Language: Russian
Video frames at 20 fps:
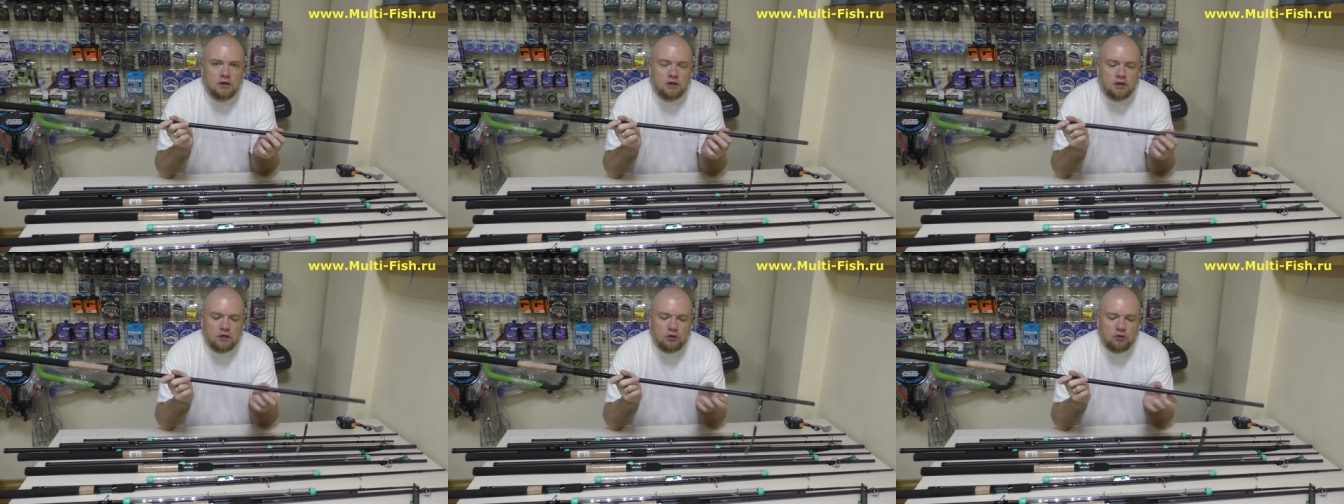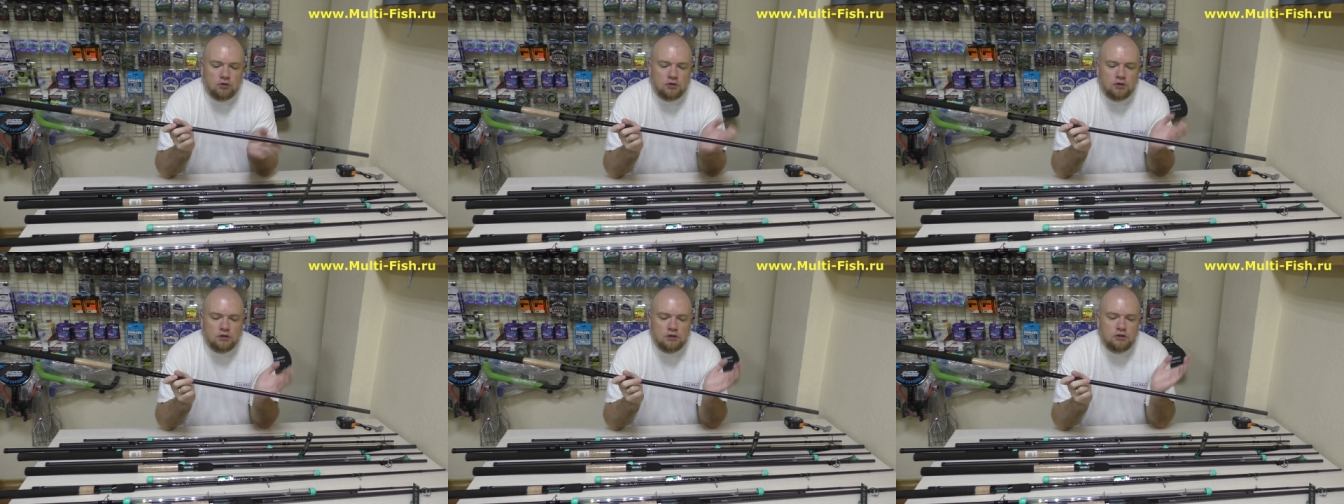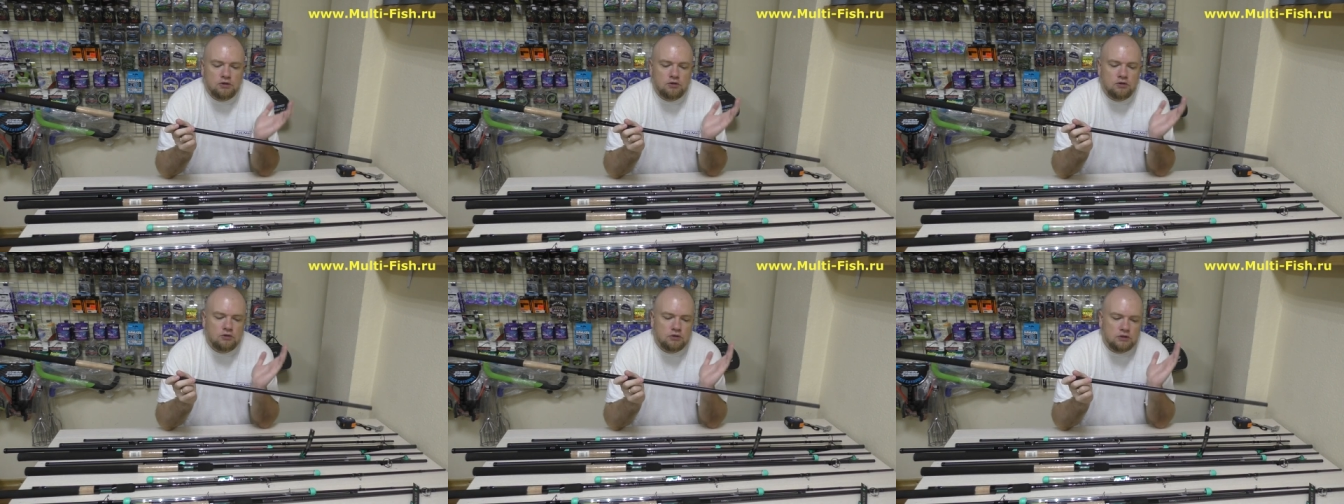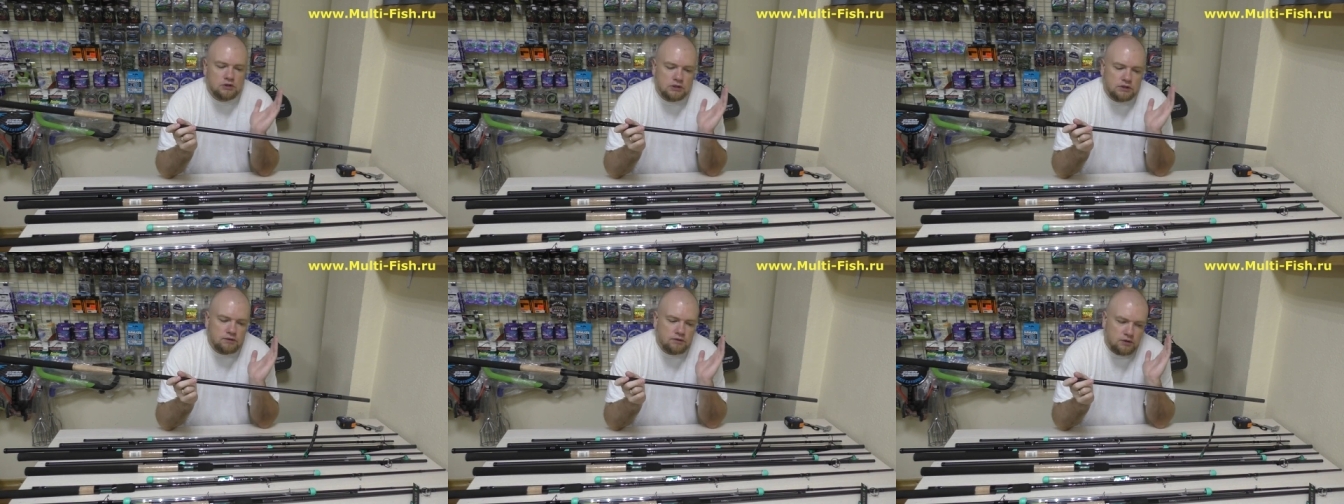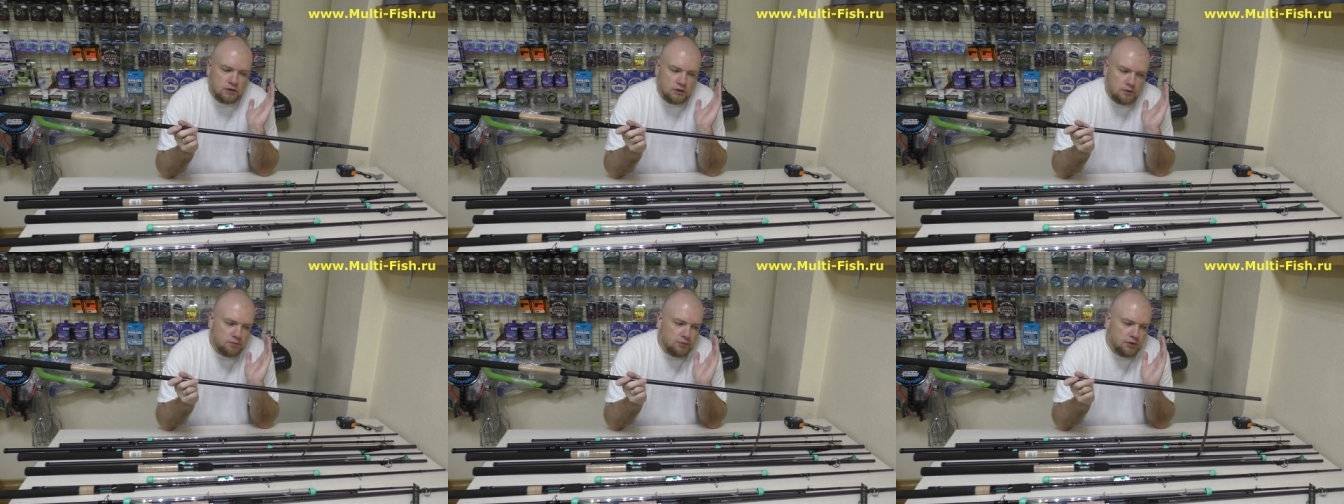которая идет
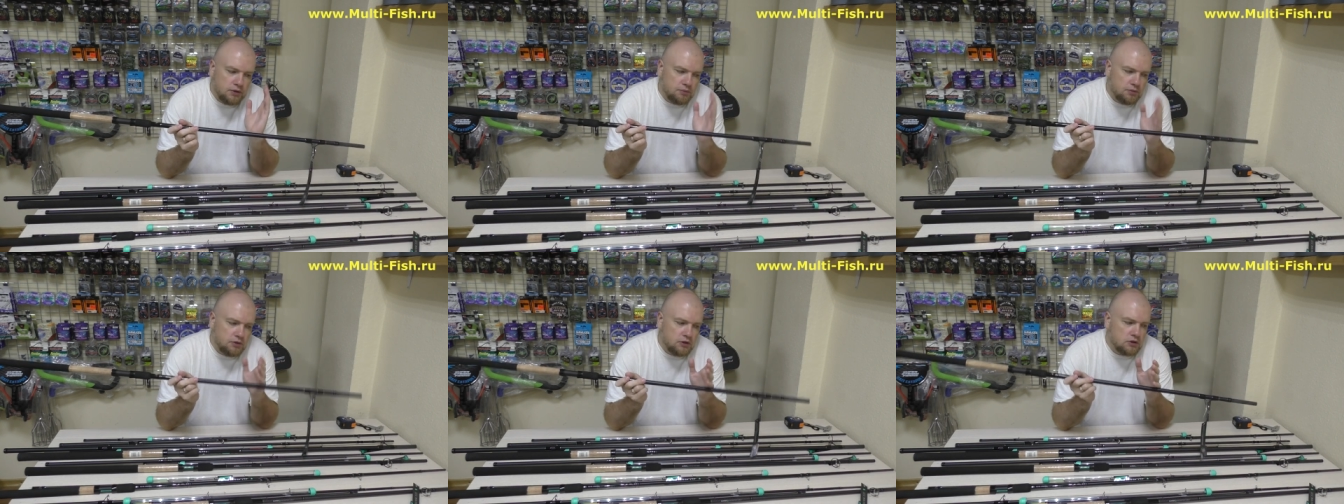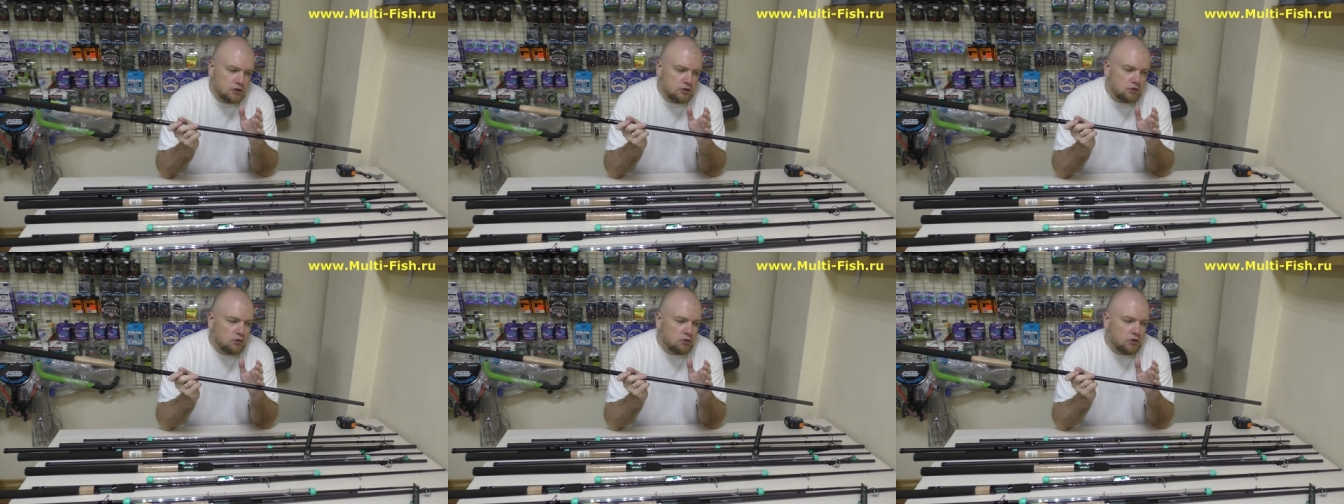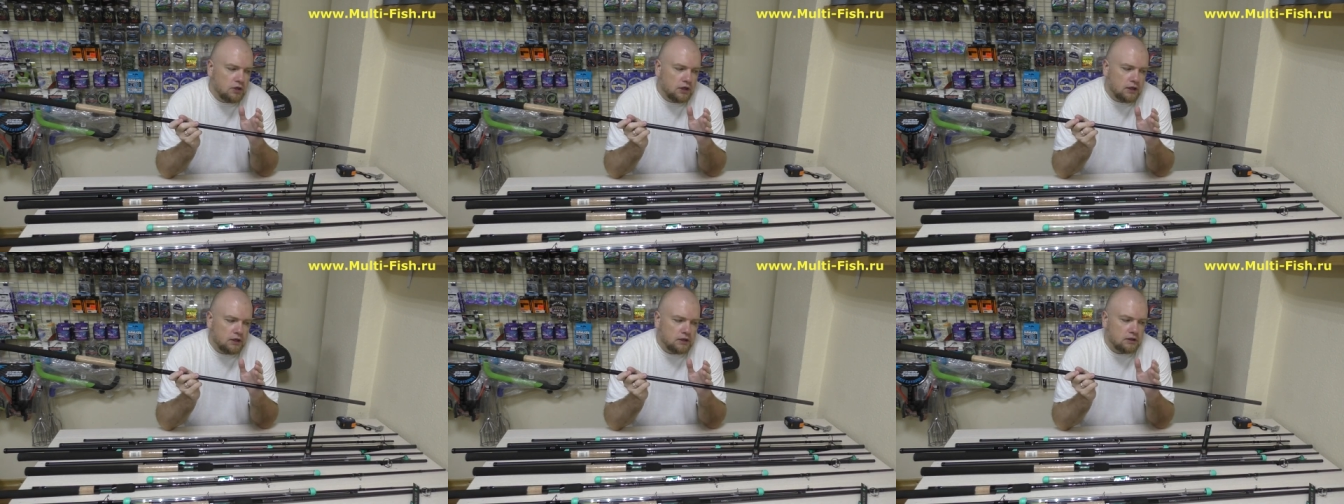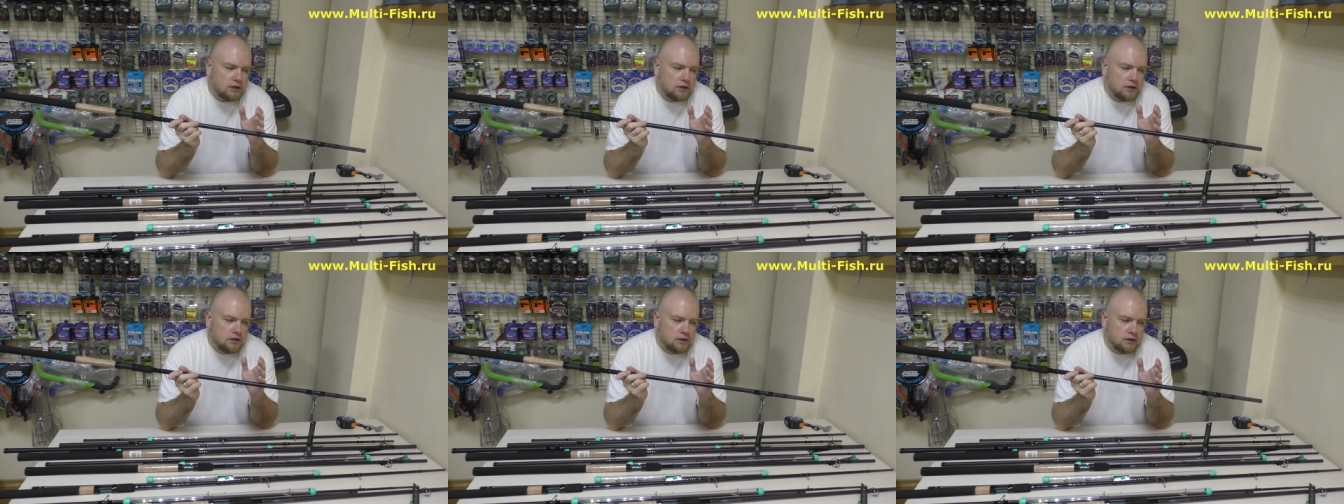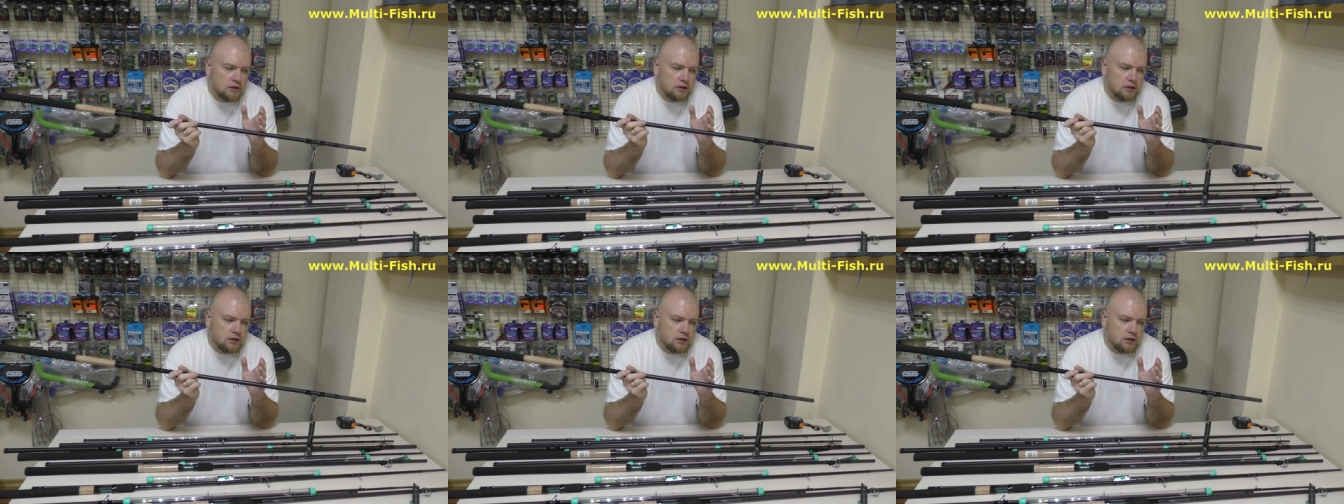действительно перпендикулярно,